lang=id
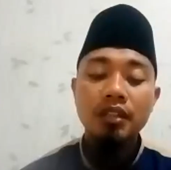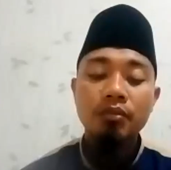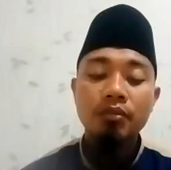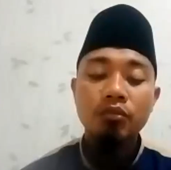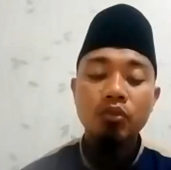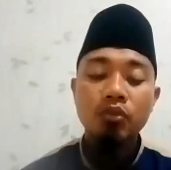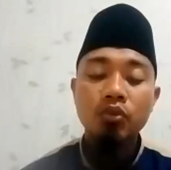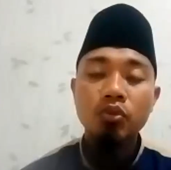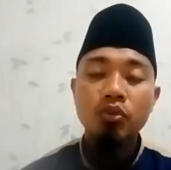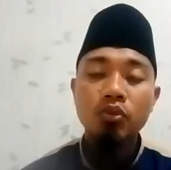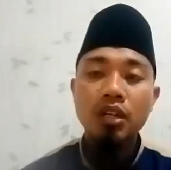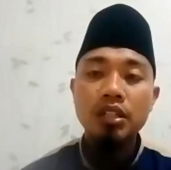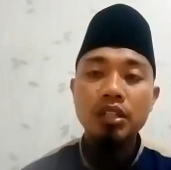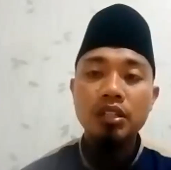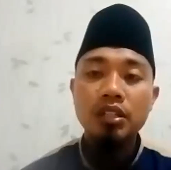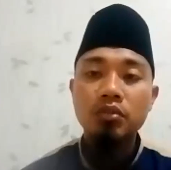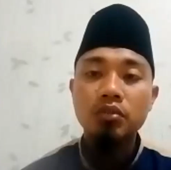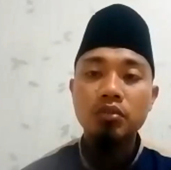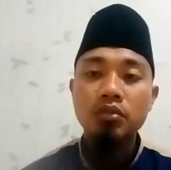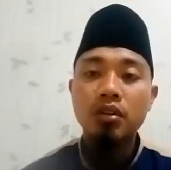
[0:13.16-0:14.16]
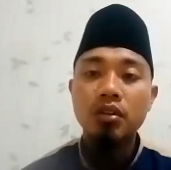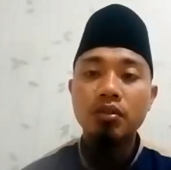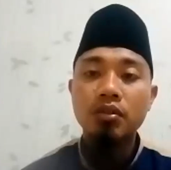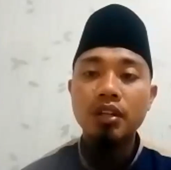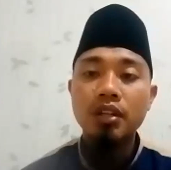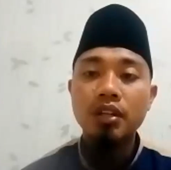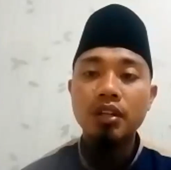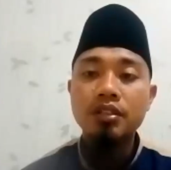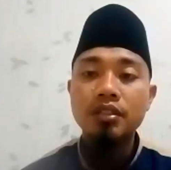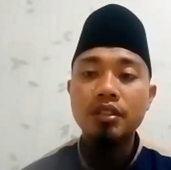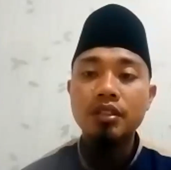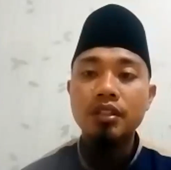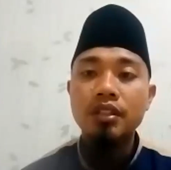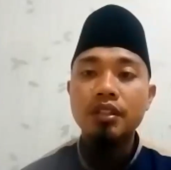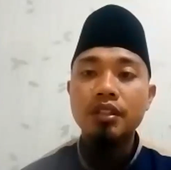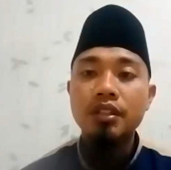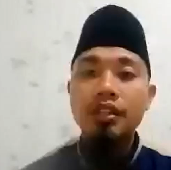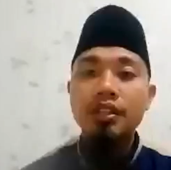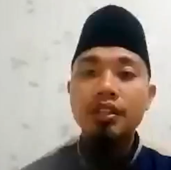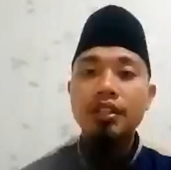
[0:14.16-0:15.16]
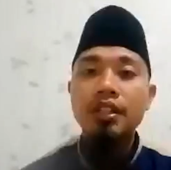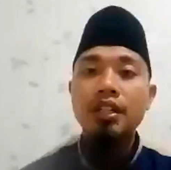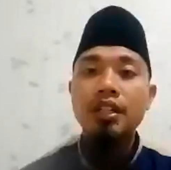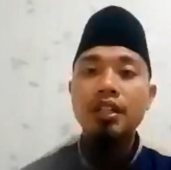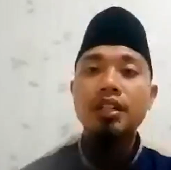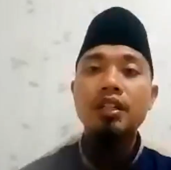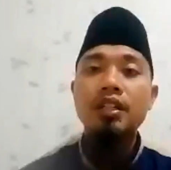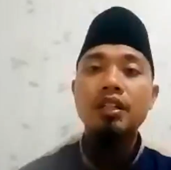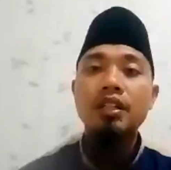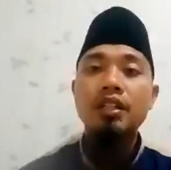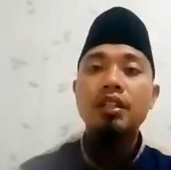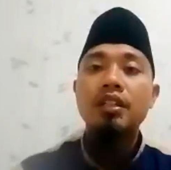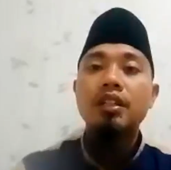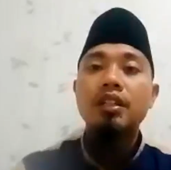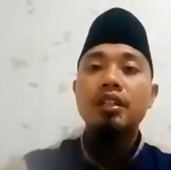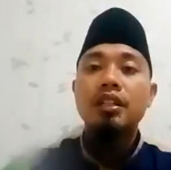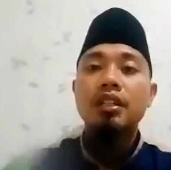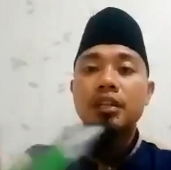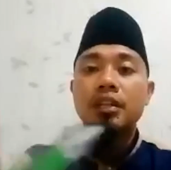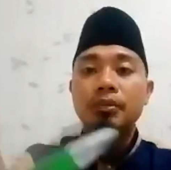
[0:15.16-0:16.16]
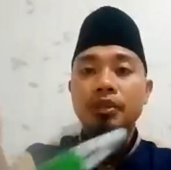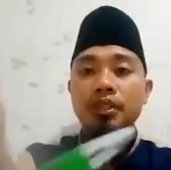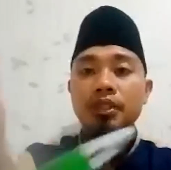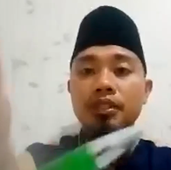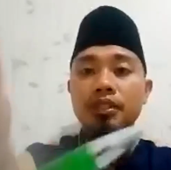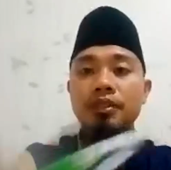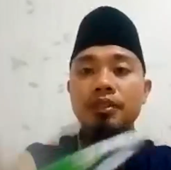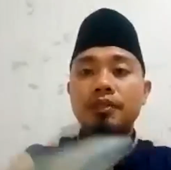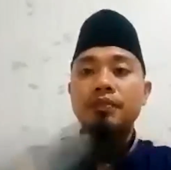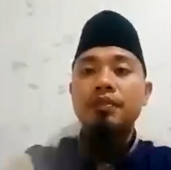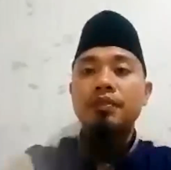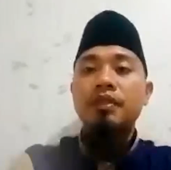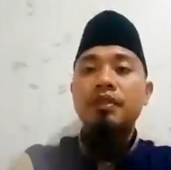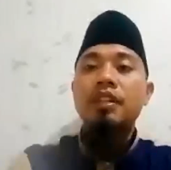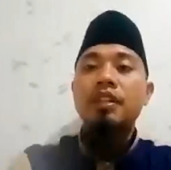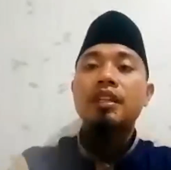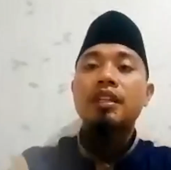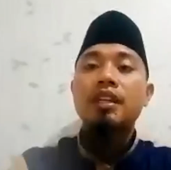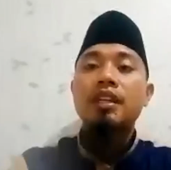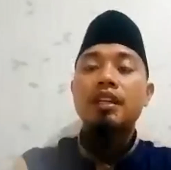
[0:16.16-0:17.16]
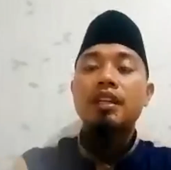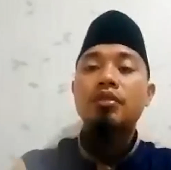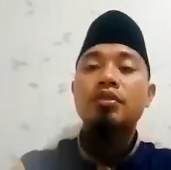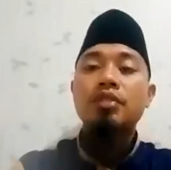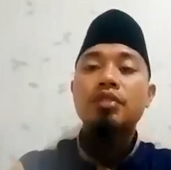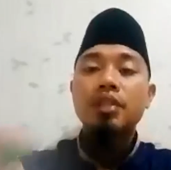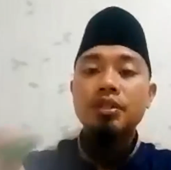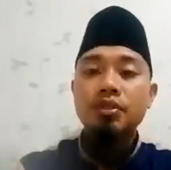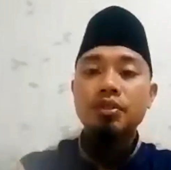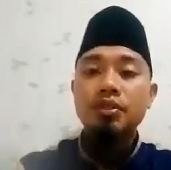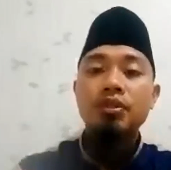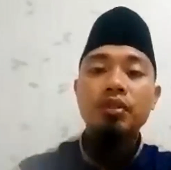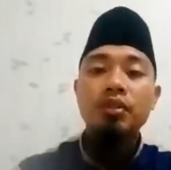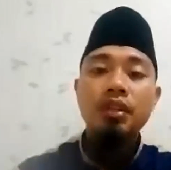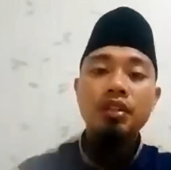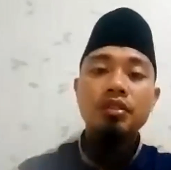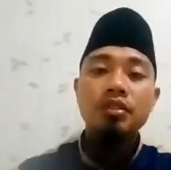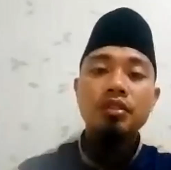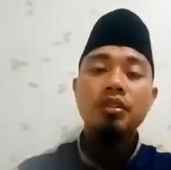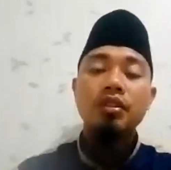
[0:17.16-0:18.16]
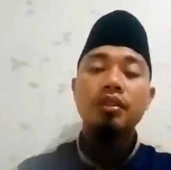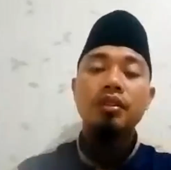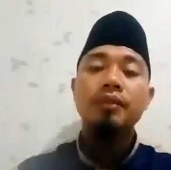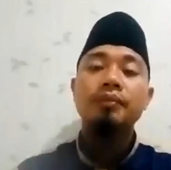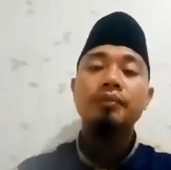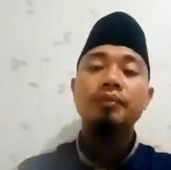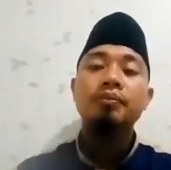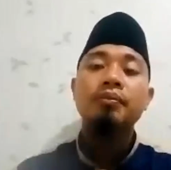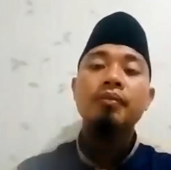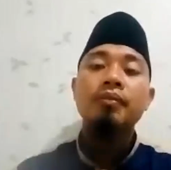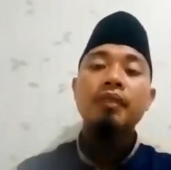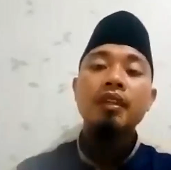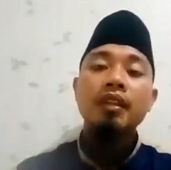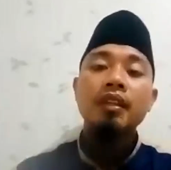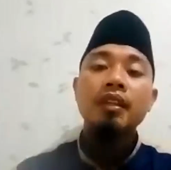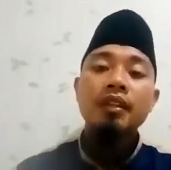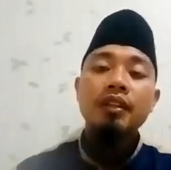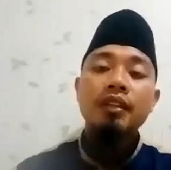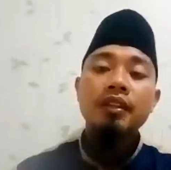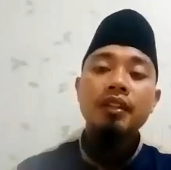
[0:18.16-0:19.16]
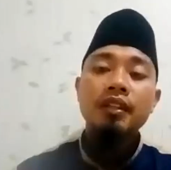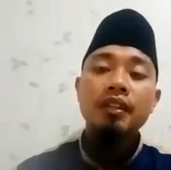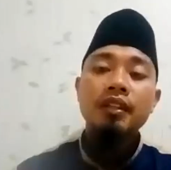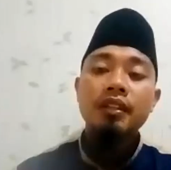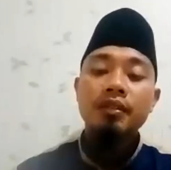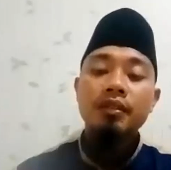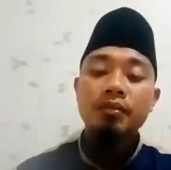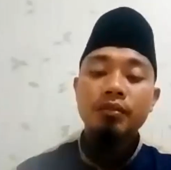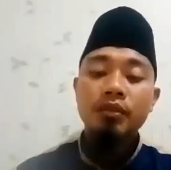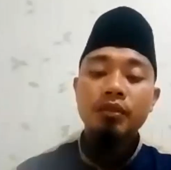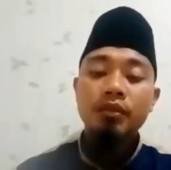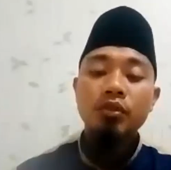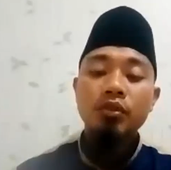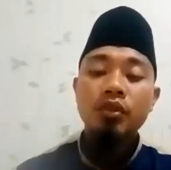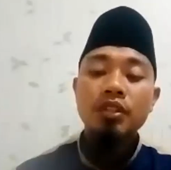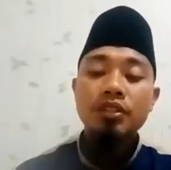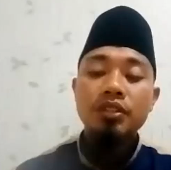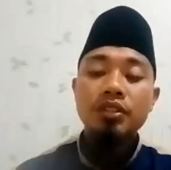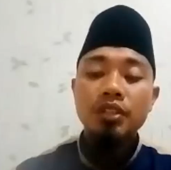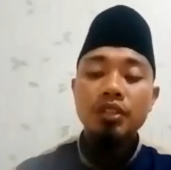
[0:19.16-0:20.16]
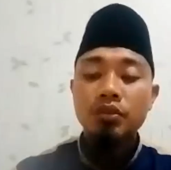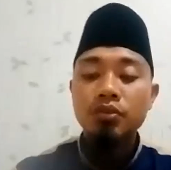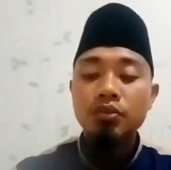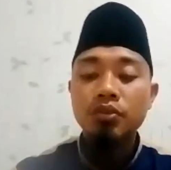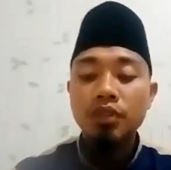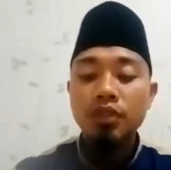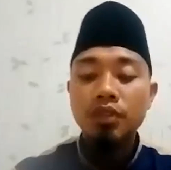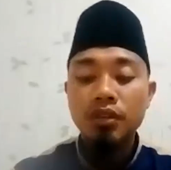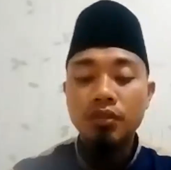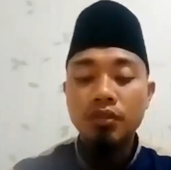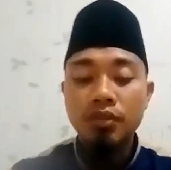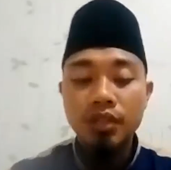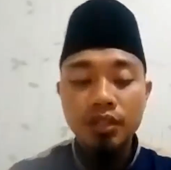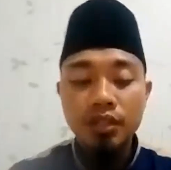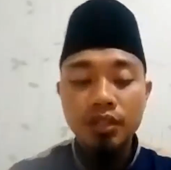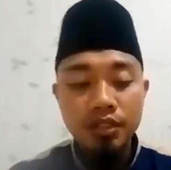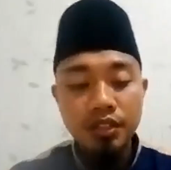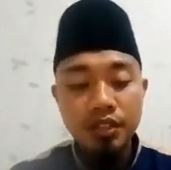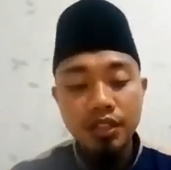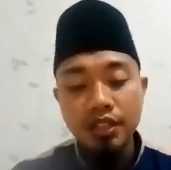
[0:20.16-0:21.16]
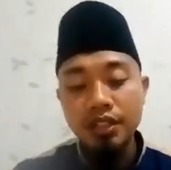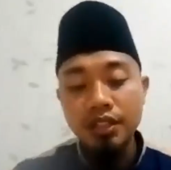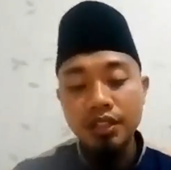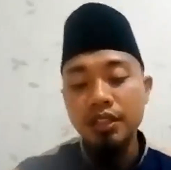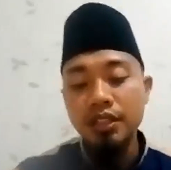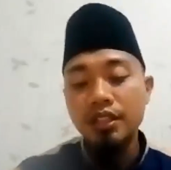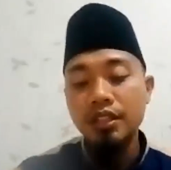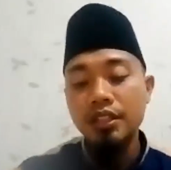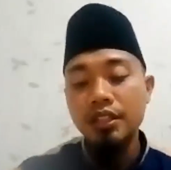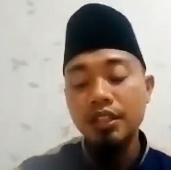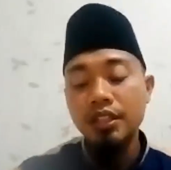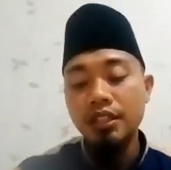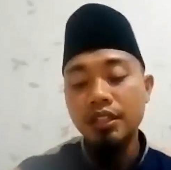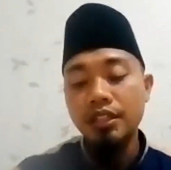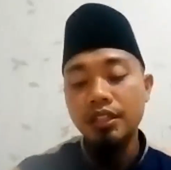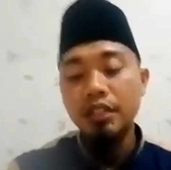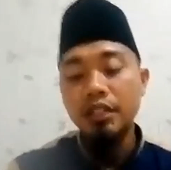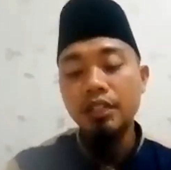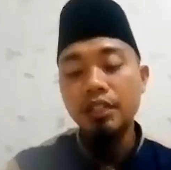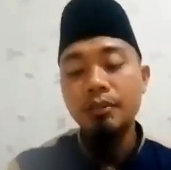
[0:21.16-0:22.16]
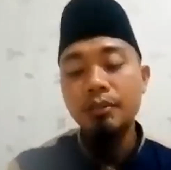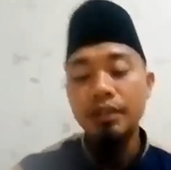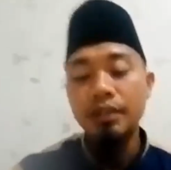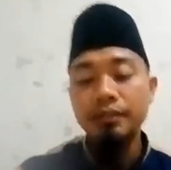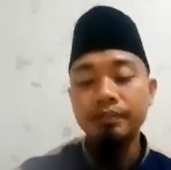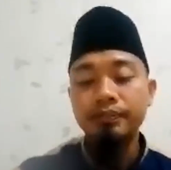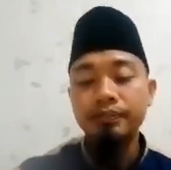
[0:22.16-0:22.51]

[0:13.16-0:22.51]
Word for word: Menggugurkan satu harokat di akhir kalimat. Nanti Anda tuliskan contohnya insya Allah. Ya, menggugurkan satu harokat di akhir, di akhir kalimat.